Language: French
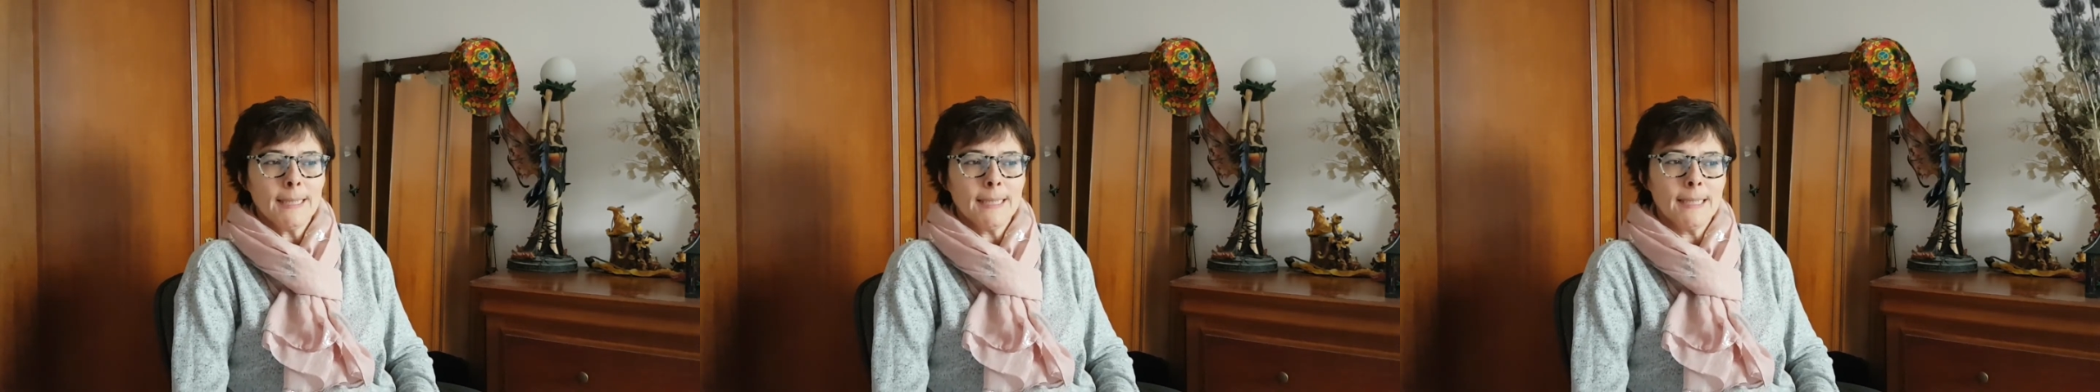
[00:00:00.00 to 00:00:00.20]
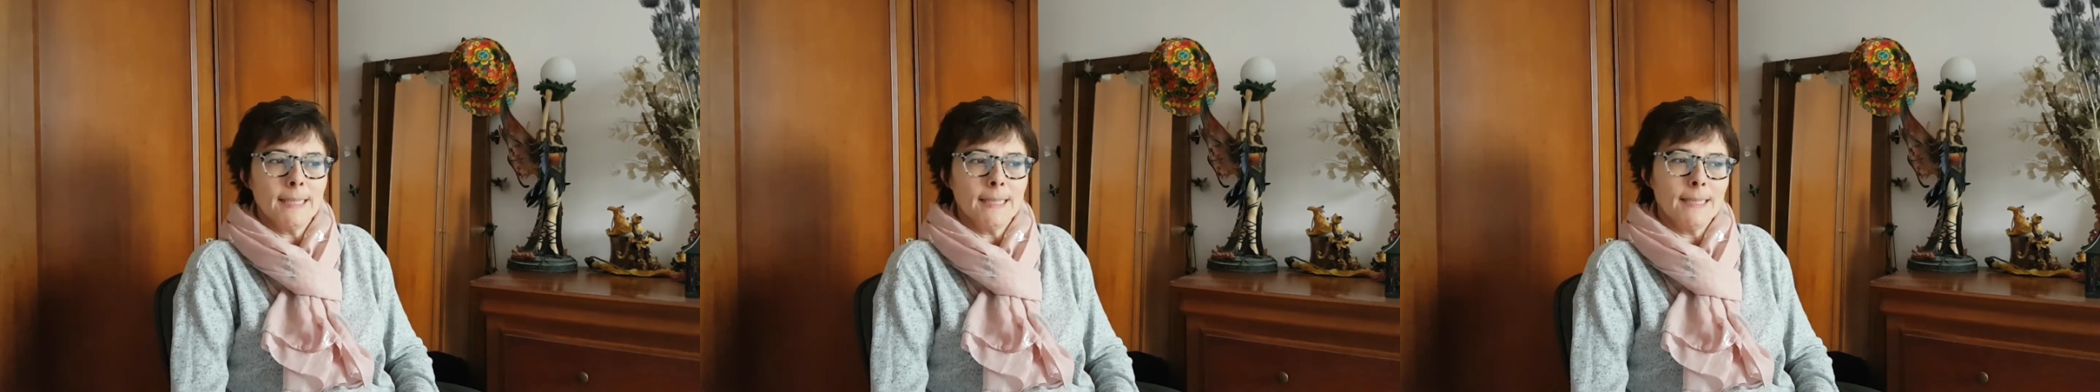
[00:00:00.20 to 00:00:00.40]

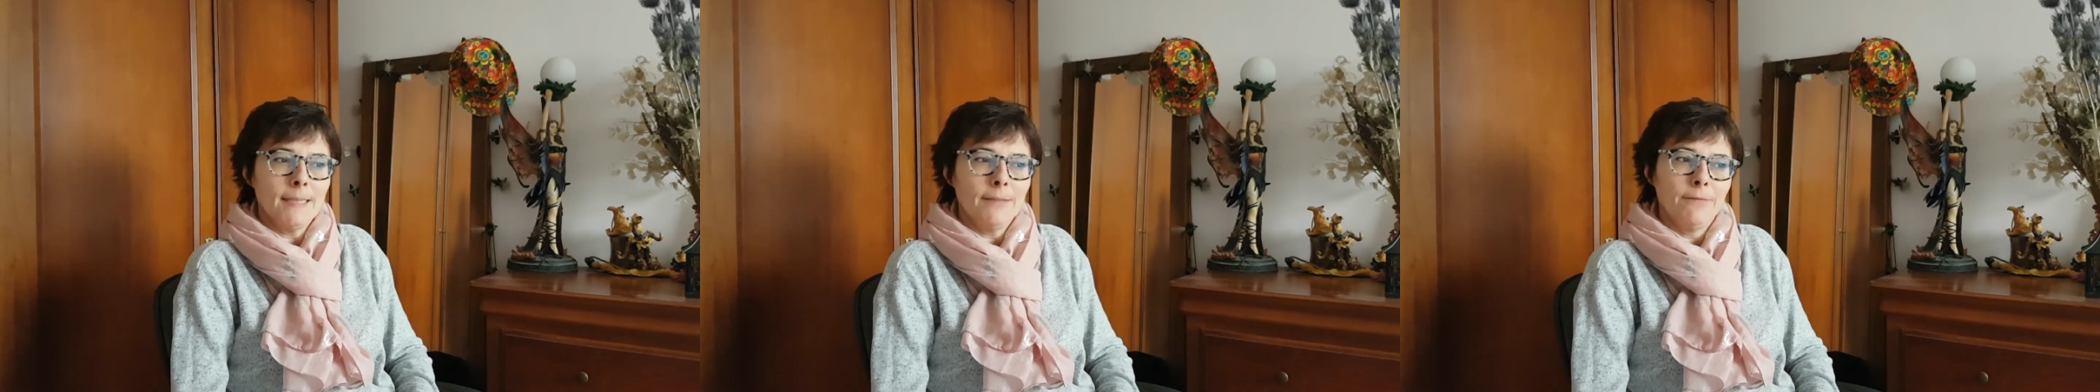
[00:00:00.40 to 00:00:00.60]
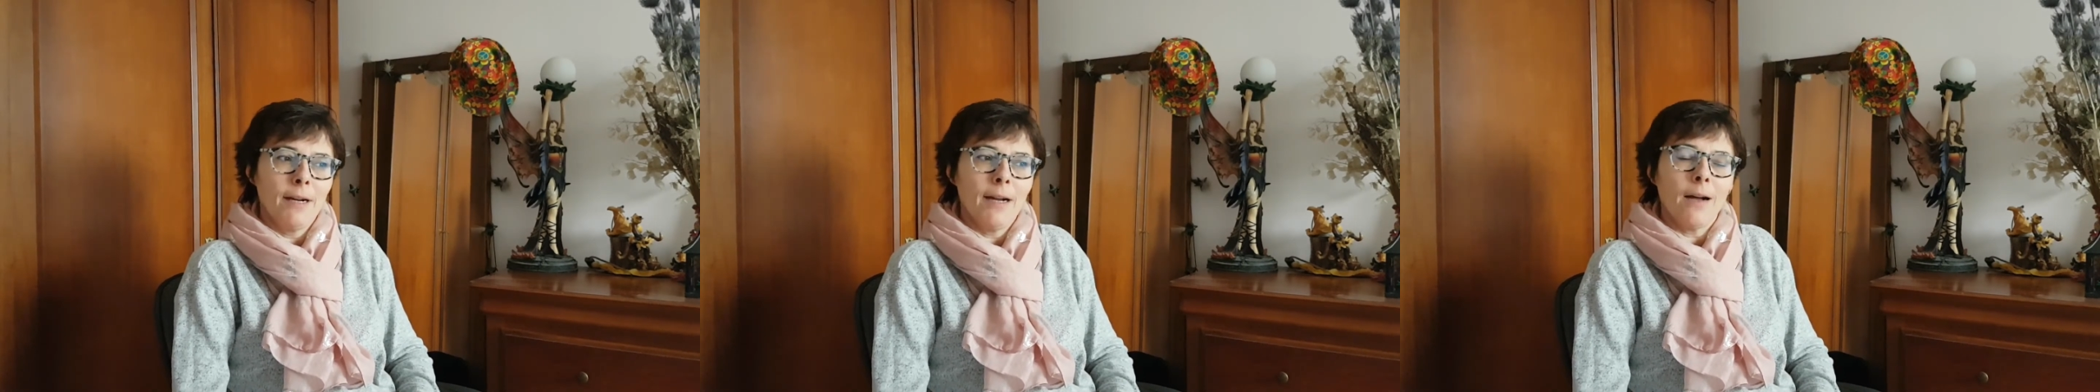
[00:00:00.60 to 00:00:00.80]
et
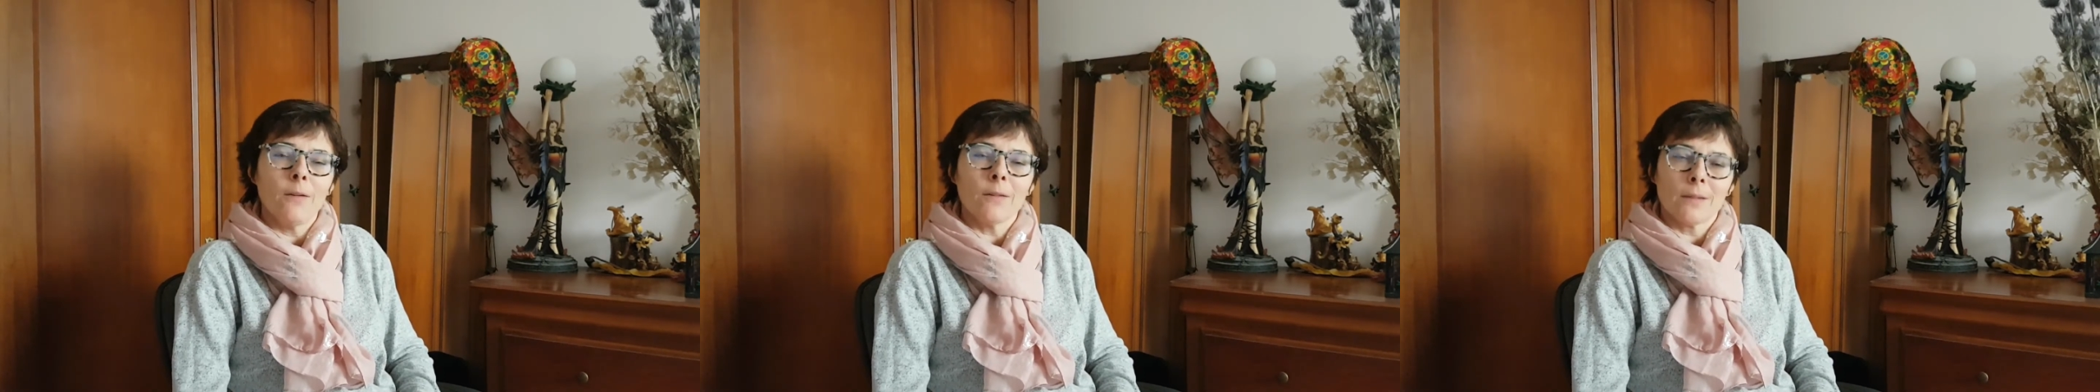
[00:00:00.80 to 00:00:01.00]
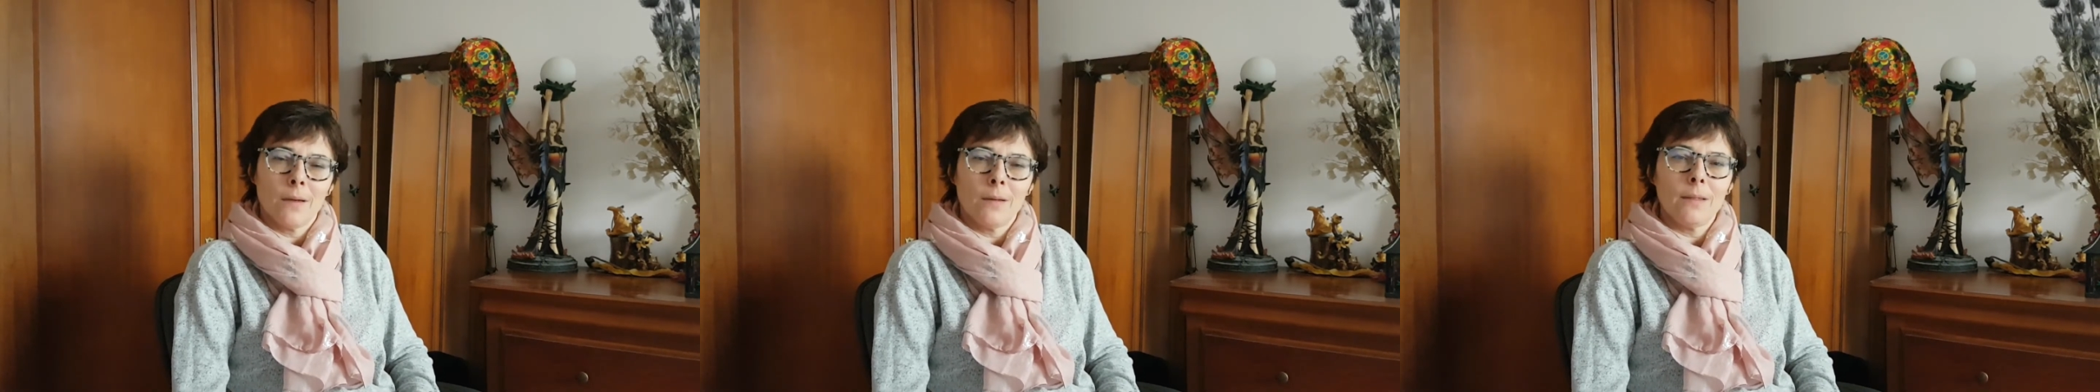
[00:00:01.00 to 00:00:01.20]
il va
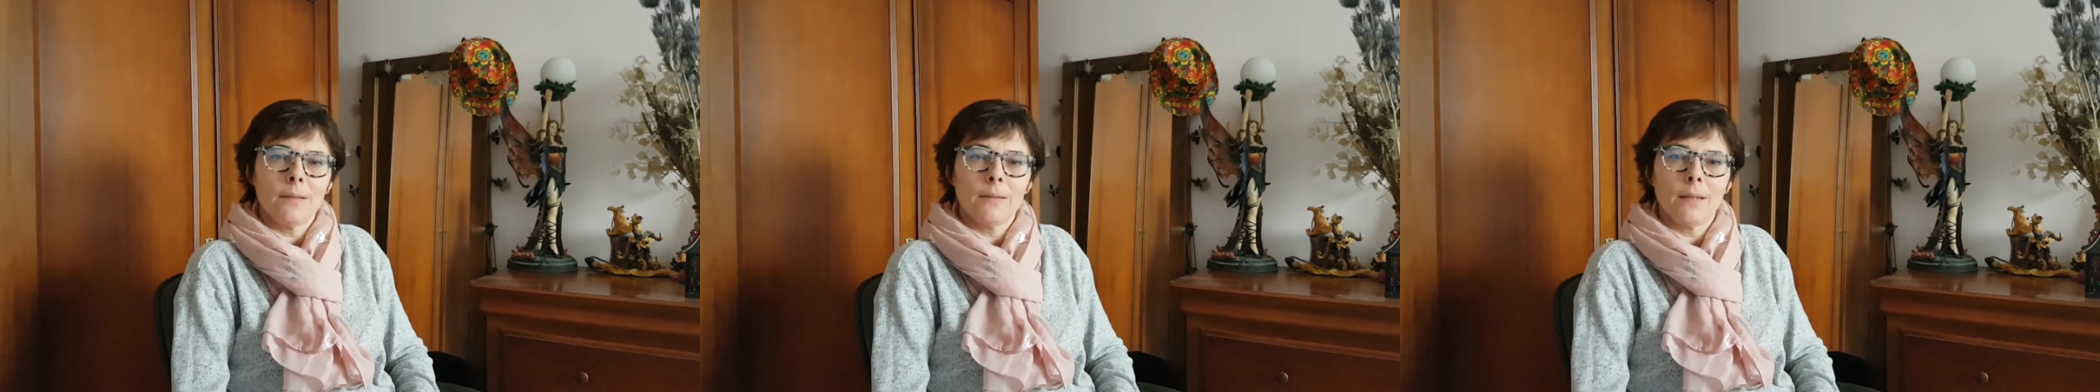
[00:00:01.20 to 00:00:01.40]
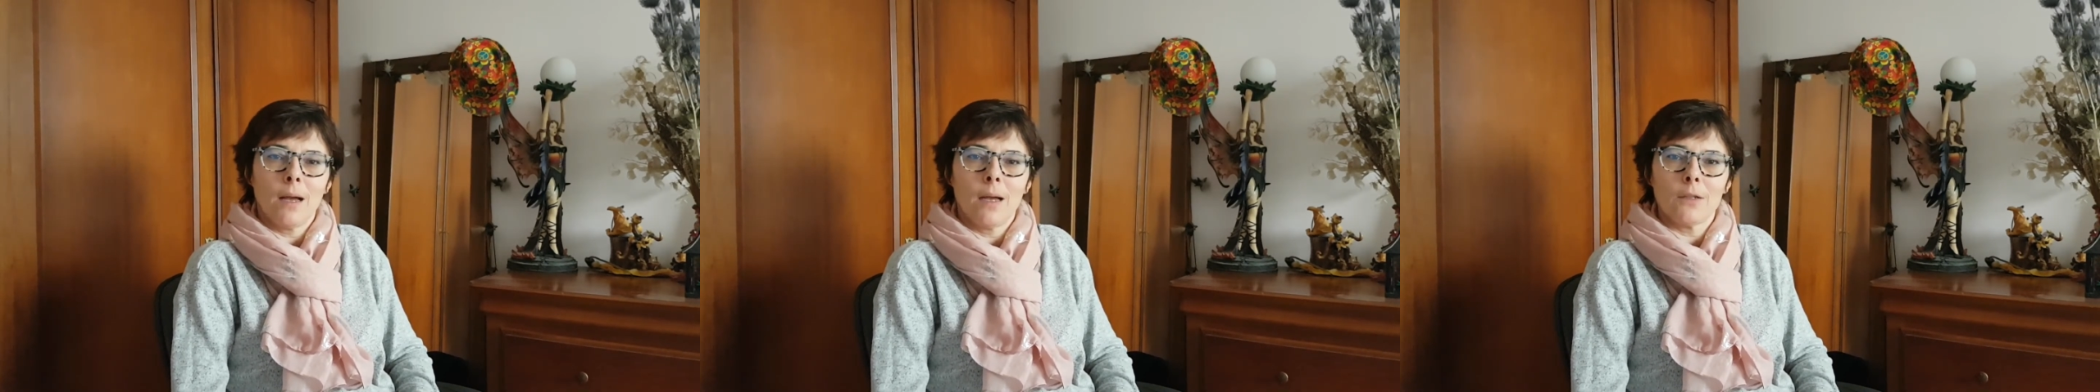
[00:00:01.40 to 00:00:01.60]
rentrer en
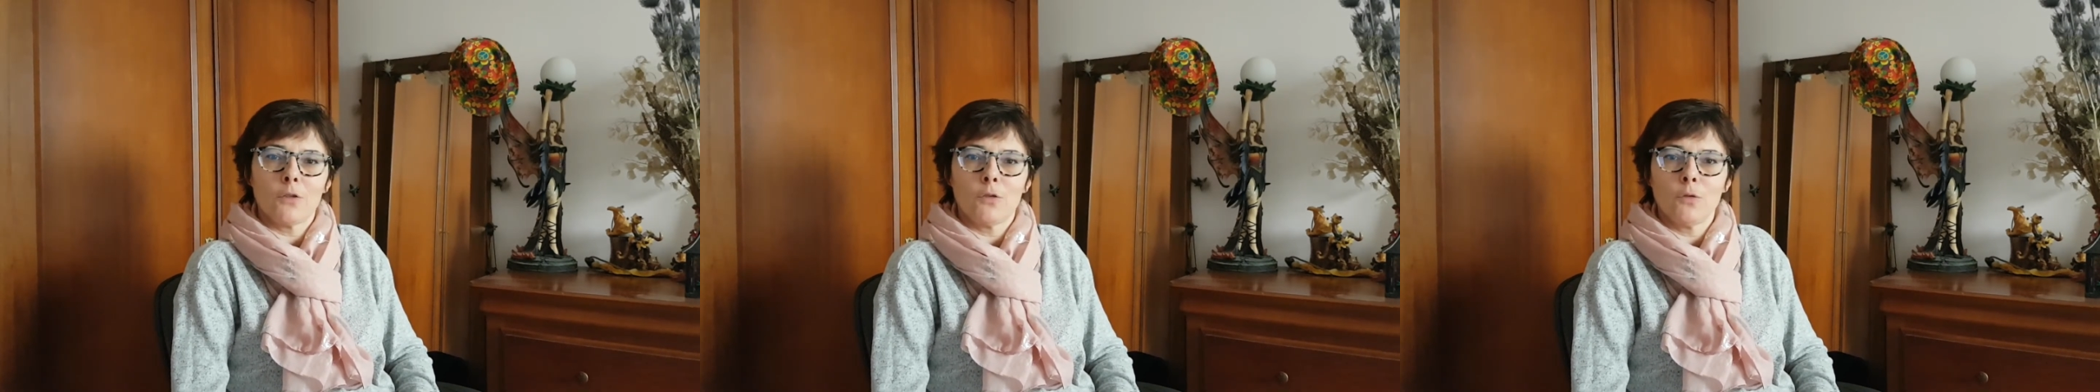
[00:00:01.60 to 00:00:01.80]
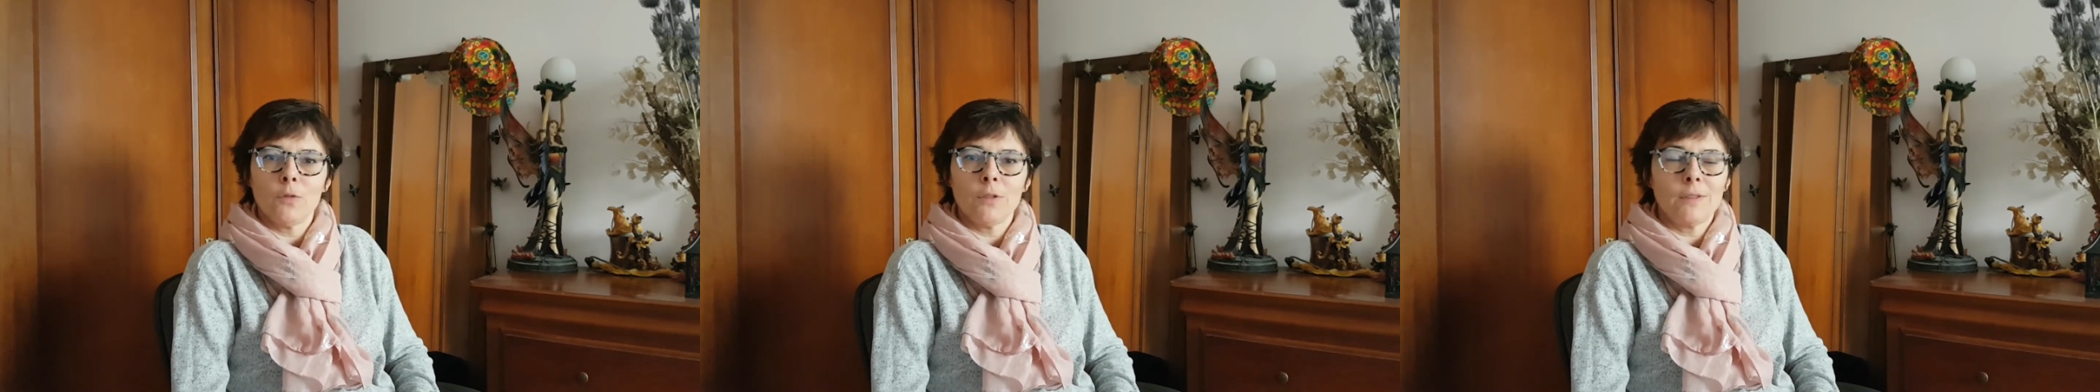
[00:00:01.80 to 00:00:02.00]
interaction,